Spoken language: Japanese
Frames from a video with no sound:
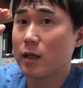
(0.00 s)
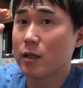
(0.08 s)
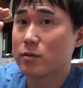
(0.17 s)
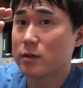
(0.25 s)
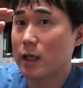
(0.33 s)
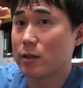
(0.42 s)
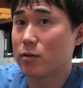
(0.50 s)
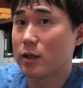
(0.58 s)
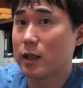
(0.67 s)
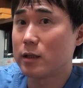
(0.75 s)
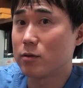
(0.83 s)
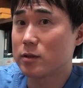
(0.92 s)
二重の
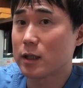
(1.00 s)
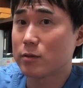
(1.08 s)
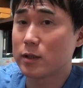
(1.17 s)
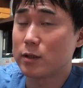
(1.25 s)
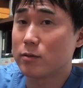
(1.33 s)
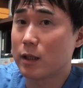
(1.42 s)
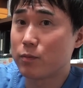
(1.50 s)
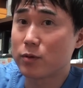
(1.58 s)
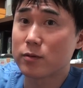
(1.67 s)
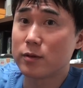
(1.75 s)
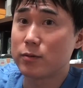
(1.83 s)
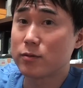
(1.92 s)
ラインの下の皮膚がぷっ
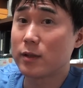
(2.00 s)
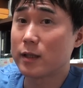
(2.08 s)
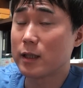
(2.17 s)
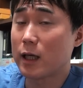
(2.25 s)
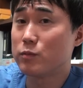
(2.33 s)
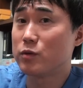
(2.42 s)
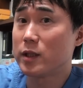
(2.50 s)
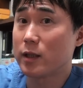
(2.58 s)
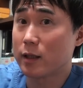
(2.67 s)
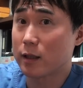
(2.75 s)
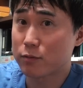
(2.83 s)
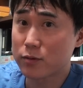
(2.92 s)
くり膨らんでハムみ
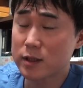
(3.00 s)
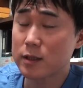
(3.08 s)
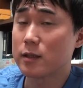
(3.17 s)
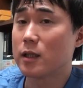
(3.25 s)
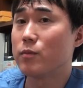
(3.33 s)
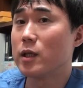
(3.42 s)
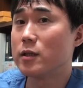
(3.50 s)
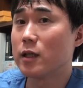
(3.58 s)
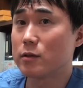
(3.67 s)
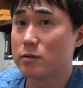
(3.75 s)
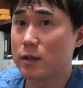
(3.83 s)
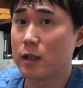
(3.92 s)
たいな不自然な目にな
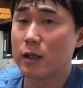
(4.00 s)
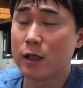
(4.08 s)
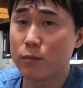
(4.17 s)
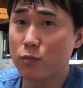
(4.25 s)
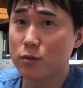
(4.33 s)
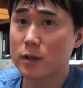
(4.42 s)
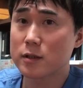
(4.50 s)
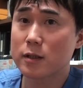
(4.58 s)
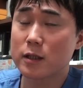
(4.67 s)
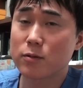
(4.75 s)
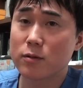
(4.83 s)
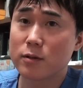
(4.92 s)
るんで僕は絶
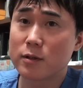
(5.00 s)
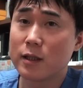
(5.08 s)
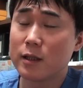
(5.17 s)
対そういう